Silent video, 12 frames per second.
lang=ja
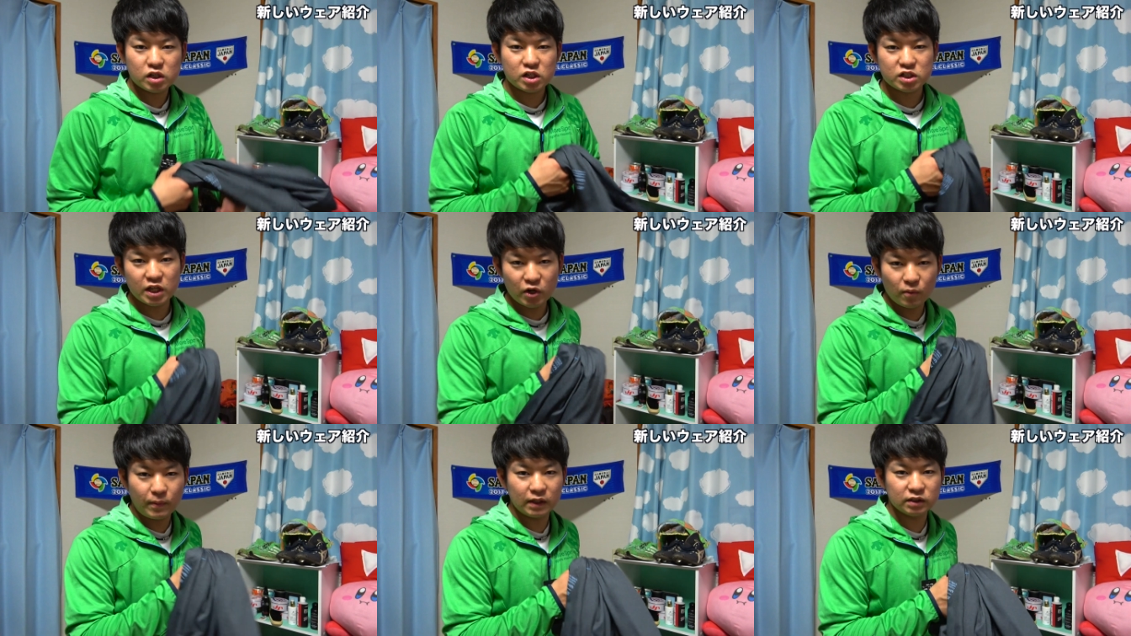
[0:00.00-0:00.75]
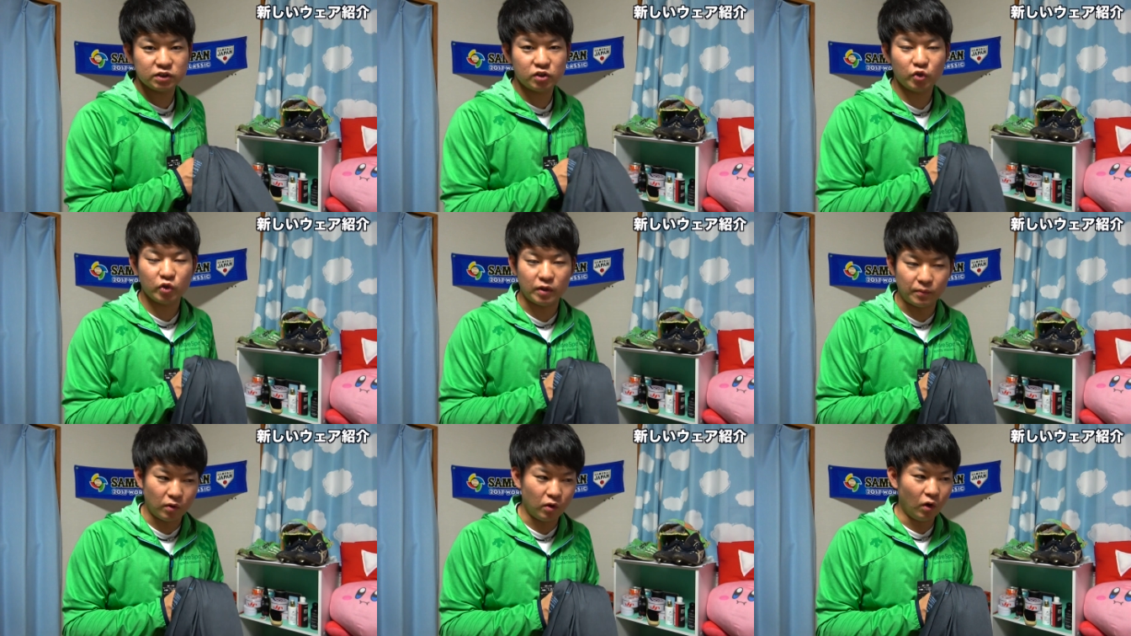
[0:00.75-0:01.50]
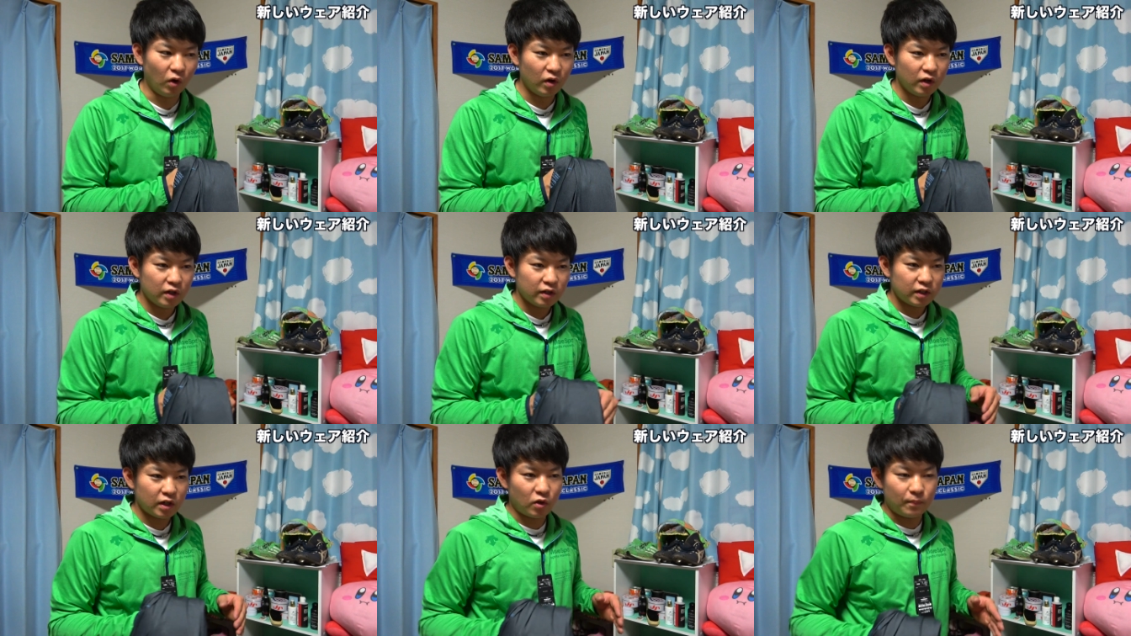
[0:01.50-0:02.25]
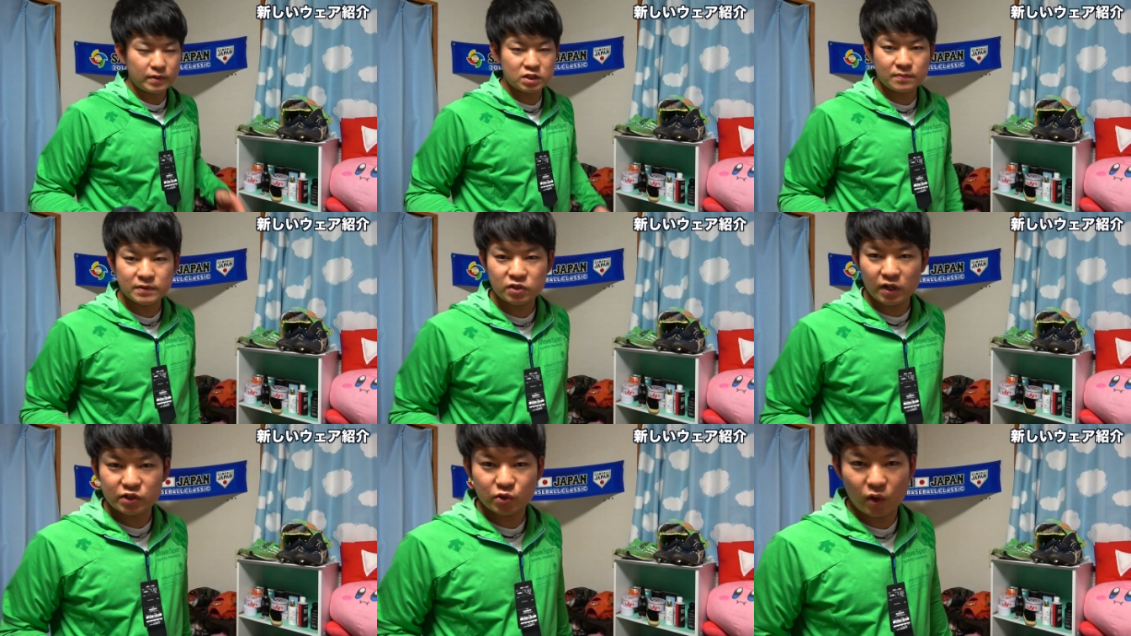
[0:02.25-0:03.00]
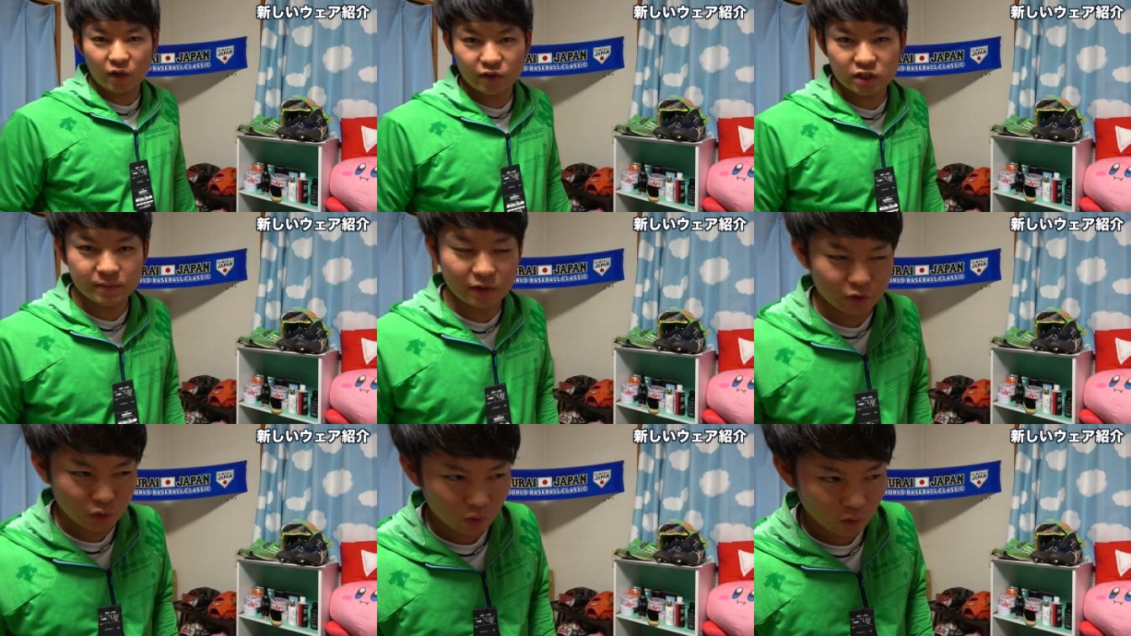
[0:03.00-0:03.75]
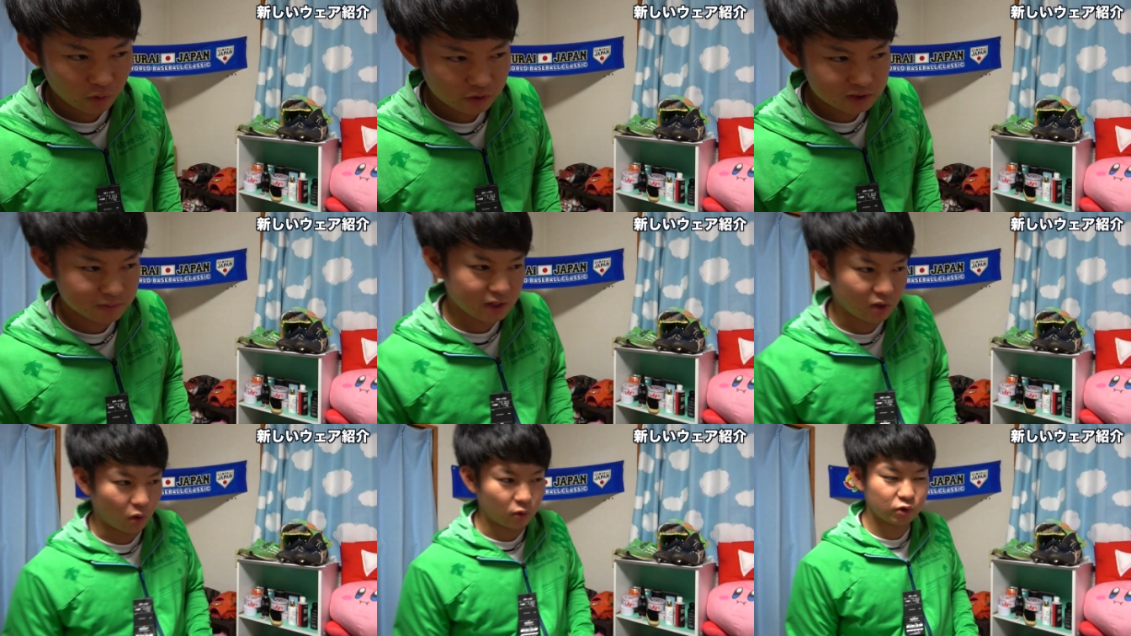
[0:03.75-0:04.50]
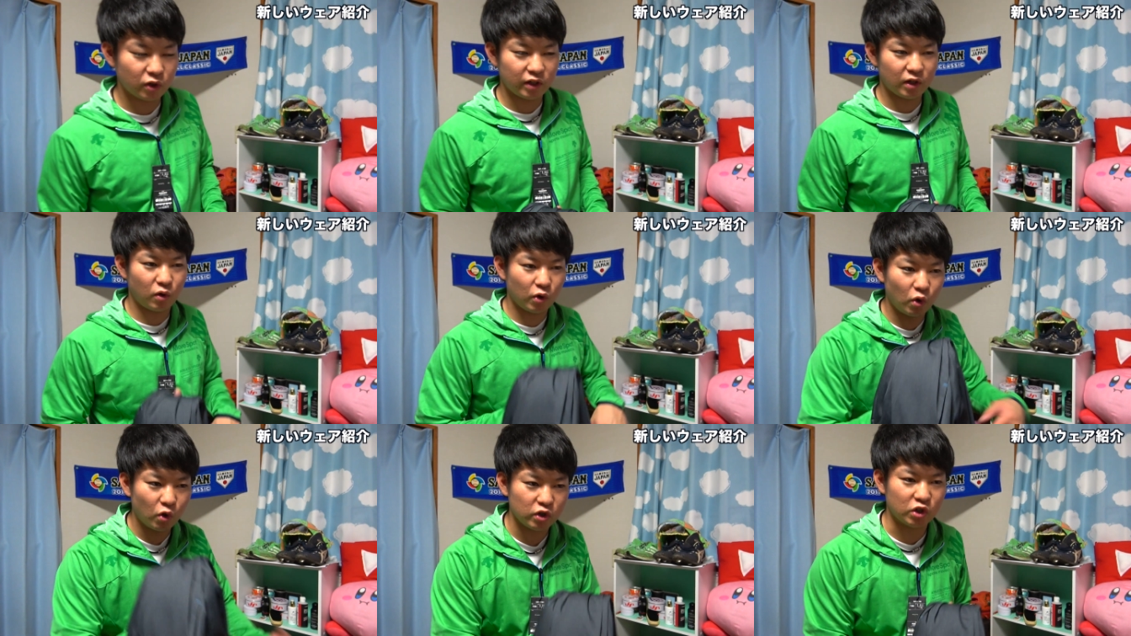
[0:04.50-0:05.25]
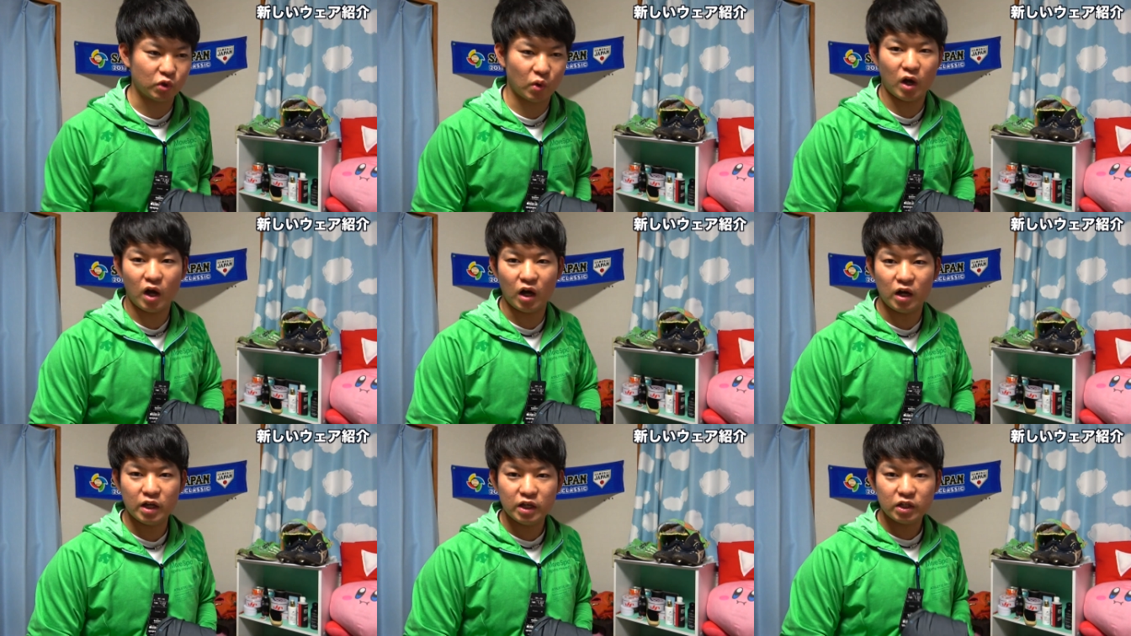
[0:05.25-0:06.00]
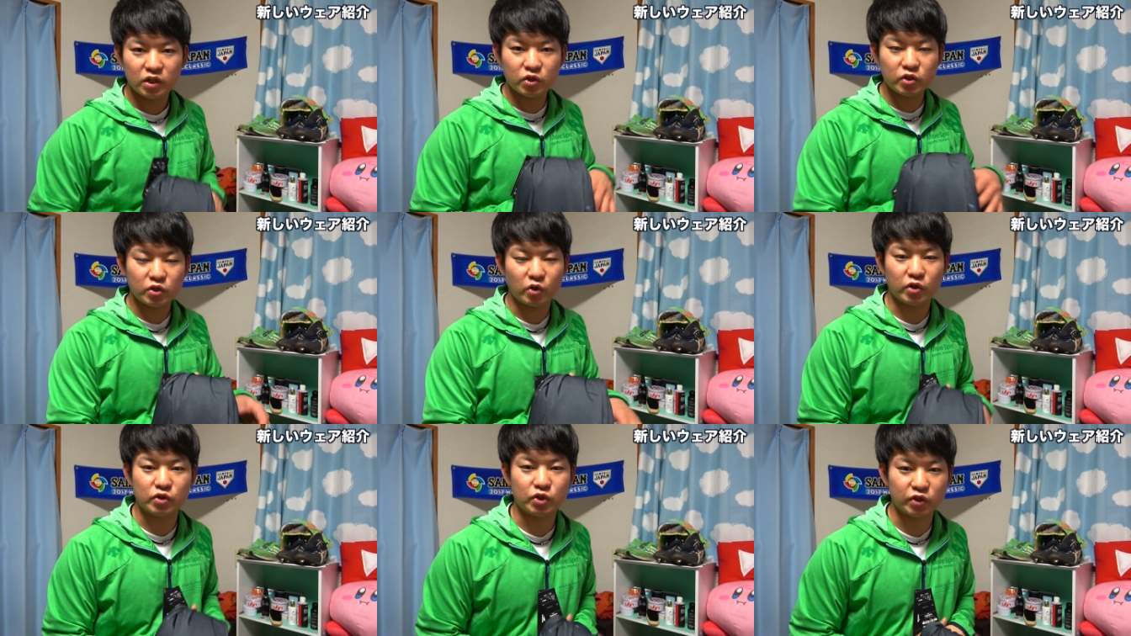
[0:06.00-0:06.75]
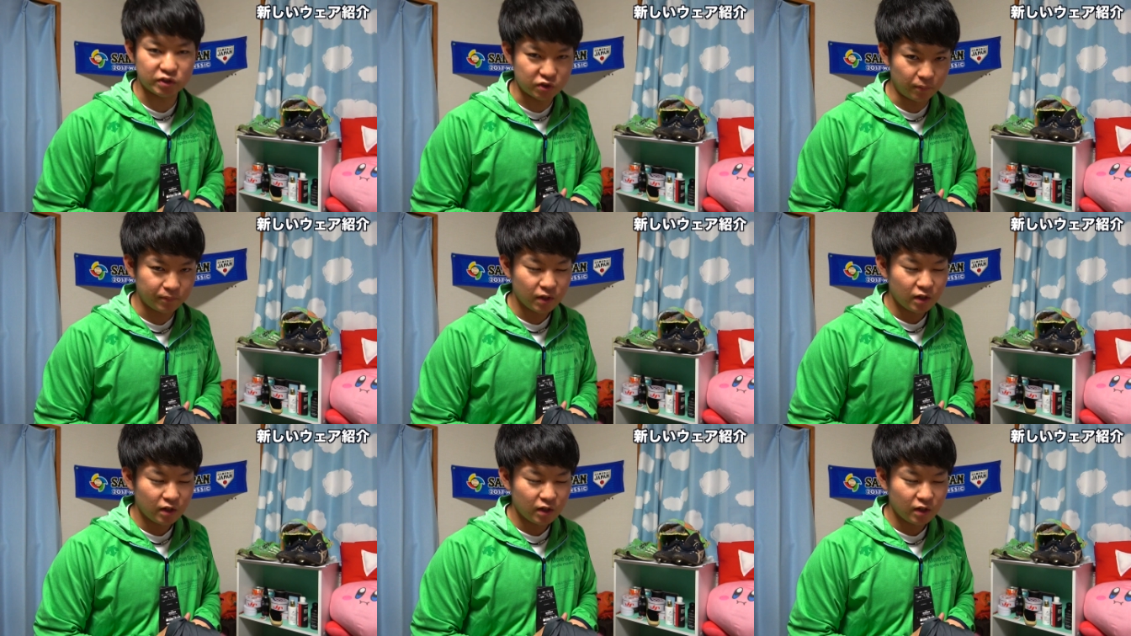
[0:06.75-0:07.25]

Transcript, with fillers: 下のパンツの時も結構ピチピチなやつを買ってしまうと自分結構オフトレでゴロ補給とか低い動きをするんですよ